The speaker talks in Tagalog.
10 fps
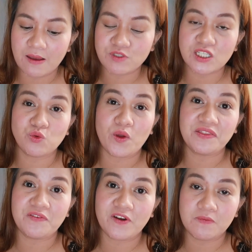comes in
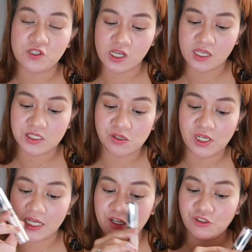25 shades.
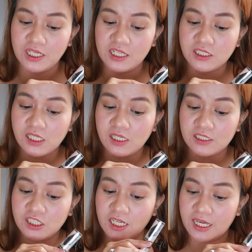So lagay ko na lang
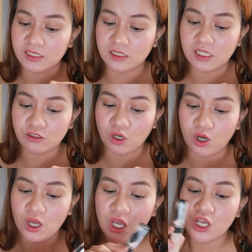siya guys
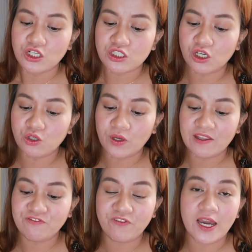dito. So you
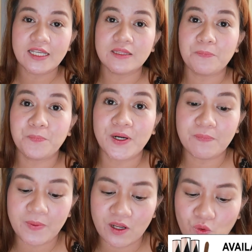can find the
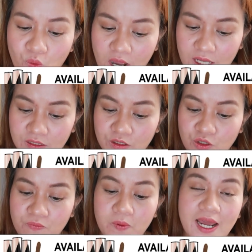perfect one
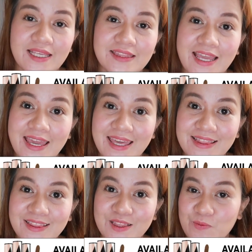to
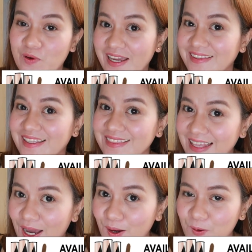brighten, to brighten
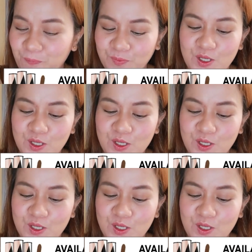daw,